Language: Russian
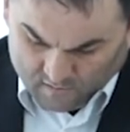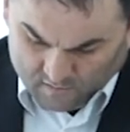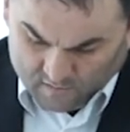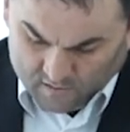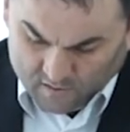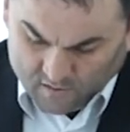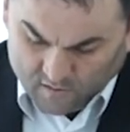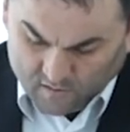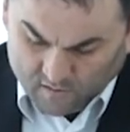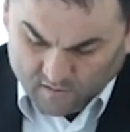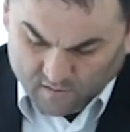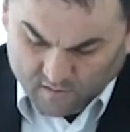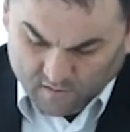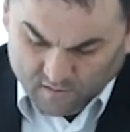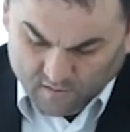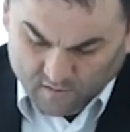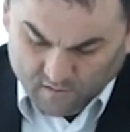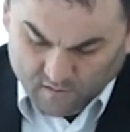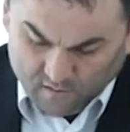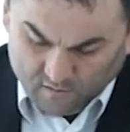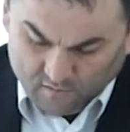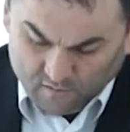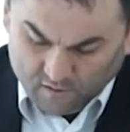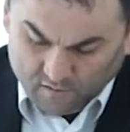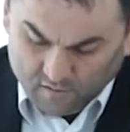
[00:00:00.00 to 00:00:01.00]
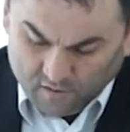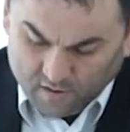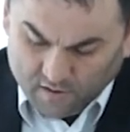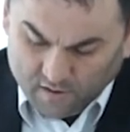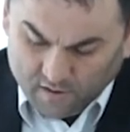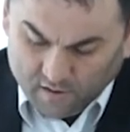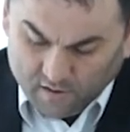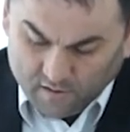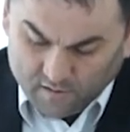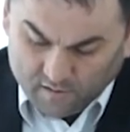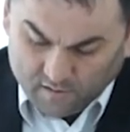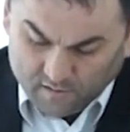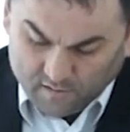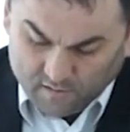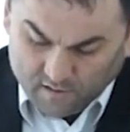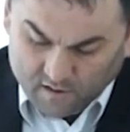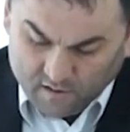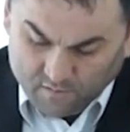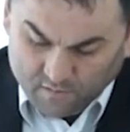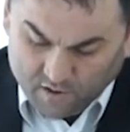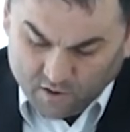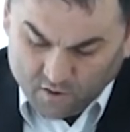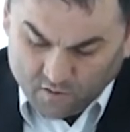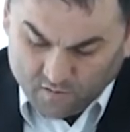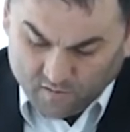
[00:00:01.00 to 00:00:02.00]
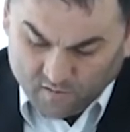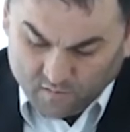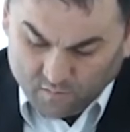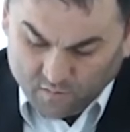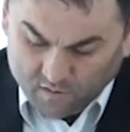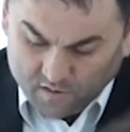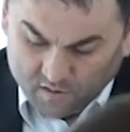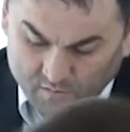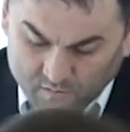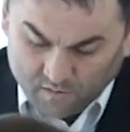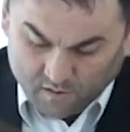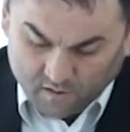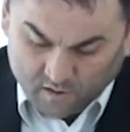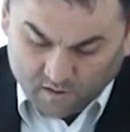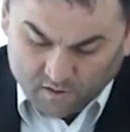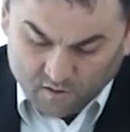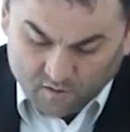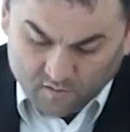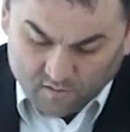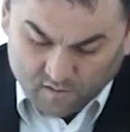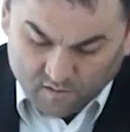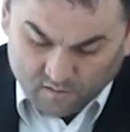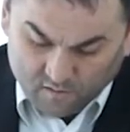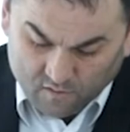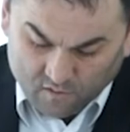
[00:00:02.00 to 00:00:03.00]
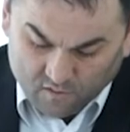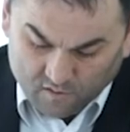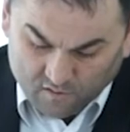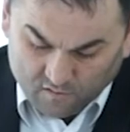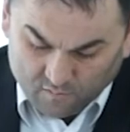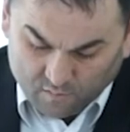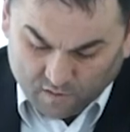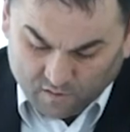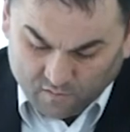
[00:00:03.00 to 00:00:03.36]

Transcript: значит, и выявление риска, занимающихся сбытом наркотических веществ,